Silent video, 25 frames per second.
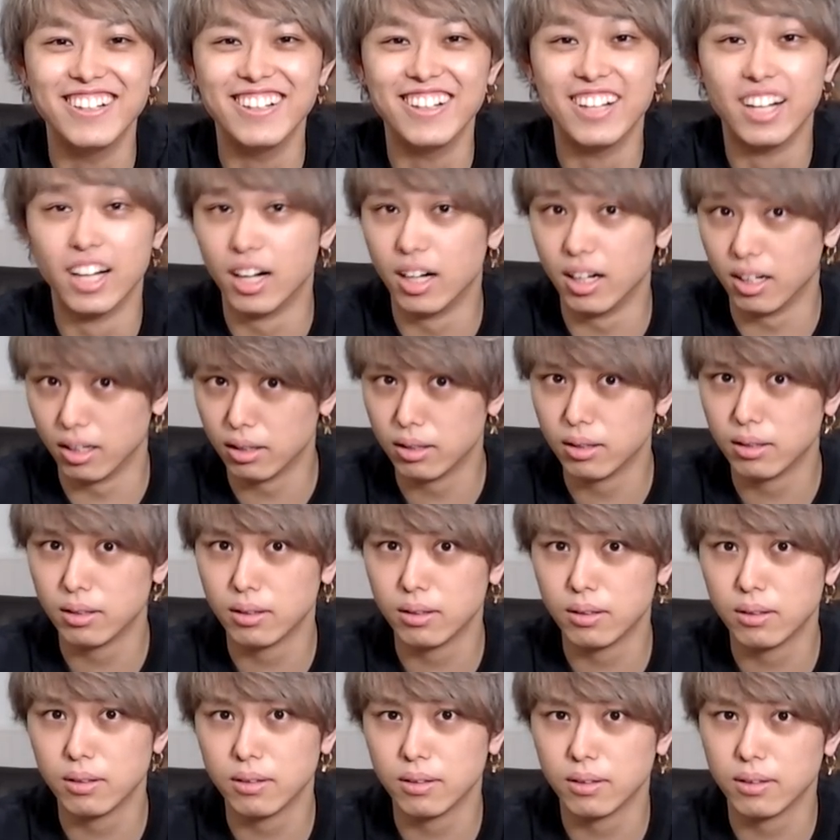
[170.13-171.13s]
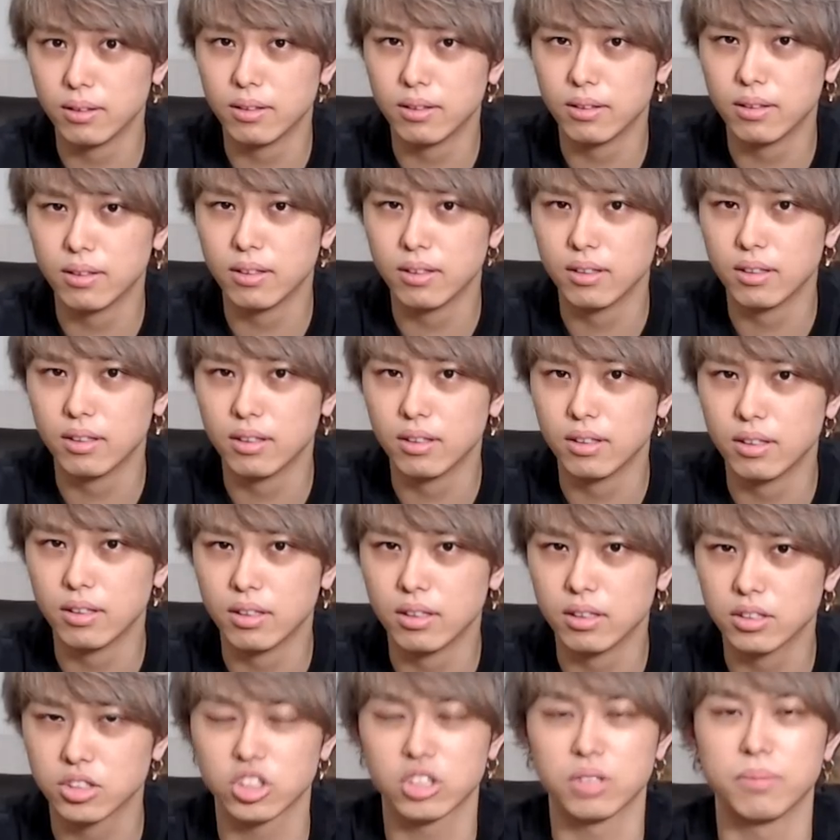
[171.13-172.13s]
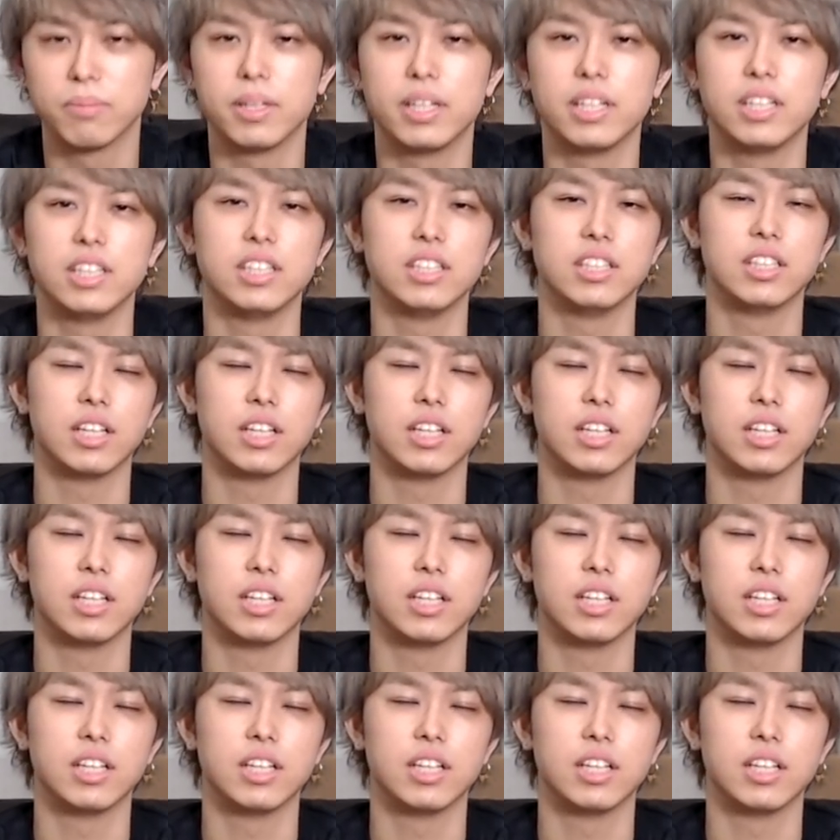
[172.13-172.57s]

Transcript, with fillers: はい。ちょっと目に